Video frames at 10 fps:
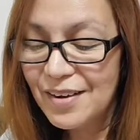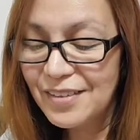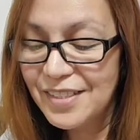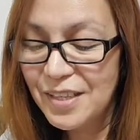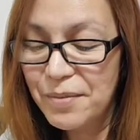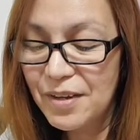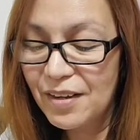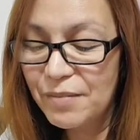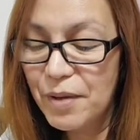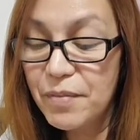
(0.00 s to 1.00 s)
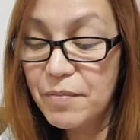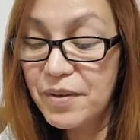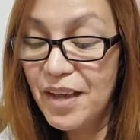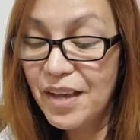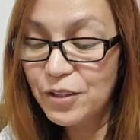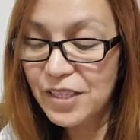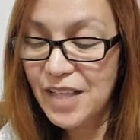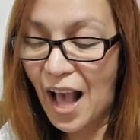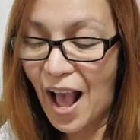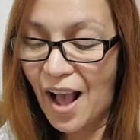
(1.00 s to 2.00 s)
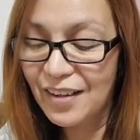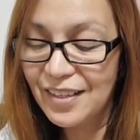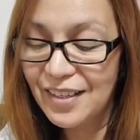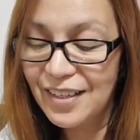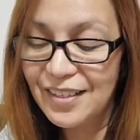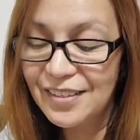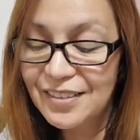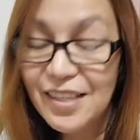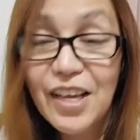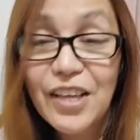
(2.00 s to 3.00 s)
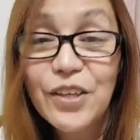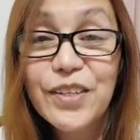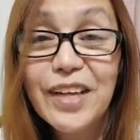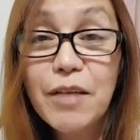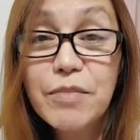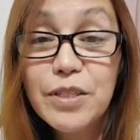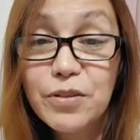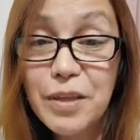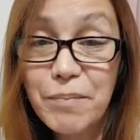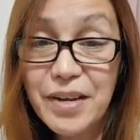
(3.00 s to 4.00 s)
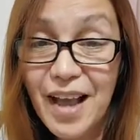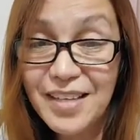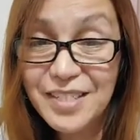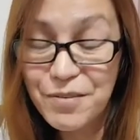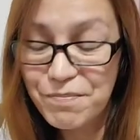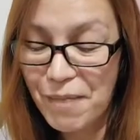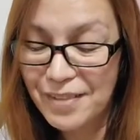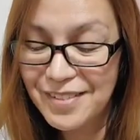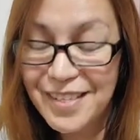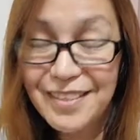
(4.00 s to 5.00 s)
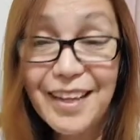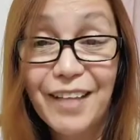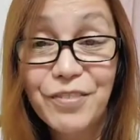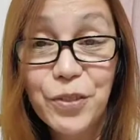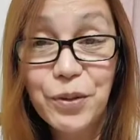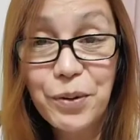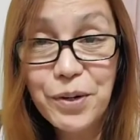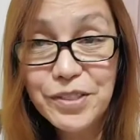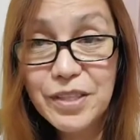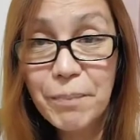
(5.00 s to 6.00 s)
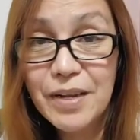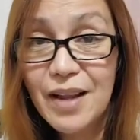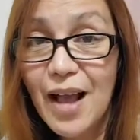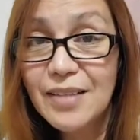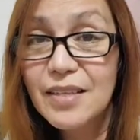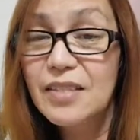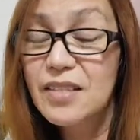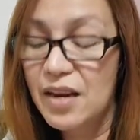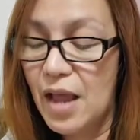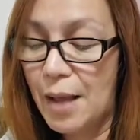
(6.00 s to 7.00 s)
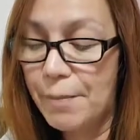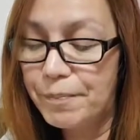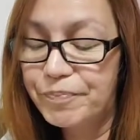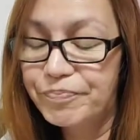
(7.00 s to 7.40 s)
Kasi sabi niya kanina may bibigay daw siya sa akin. Yun nga na-miss ko sa Pinas, yung pancit canton sa Pinas. Eh, ang sarap.